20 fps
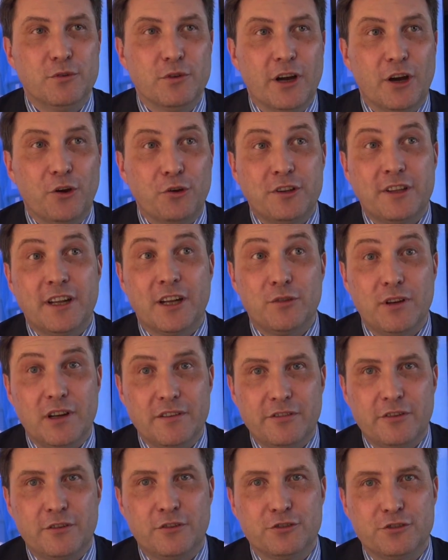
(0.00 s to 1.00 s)
un retard de la
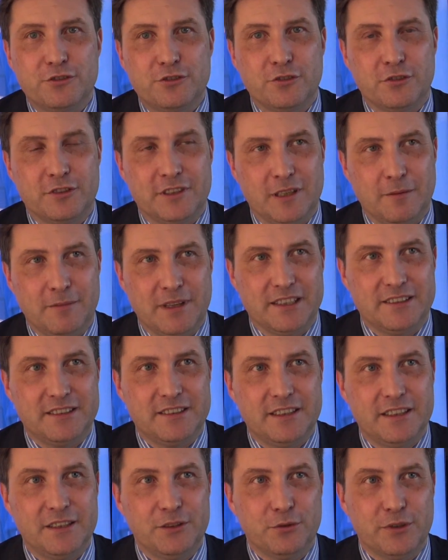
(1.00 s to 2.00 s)
France en termes
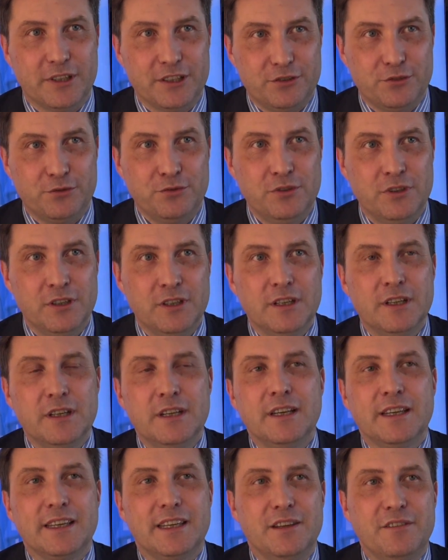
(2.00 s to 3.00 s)
d'accès au réseau
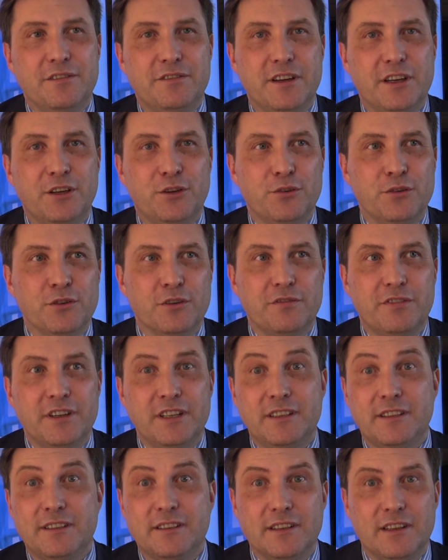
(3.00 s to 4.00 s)
qui fait que en
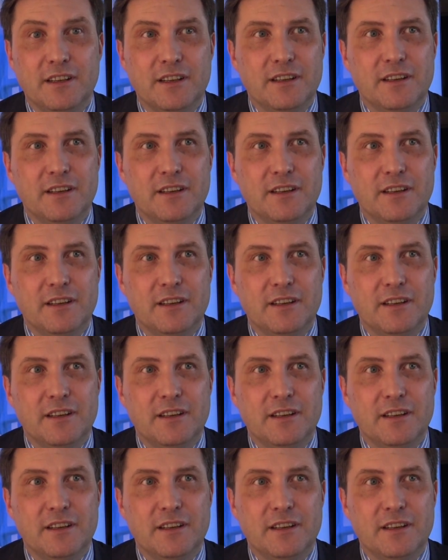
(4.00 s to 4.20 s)
fait,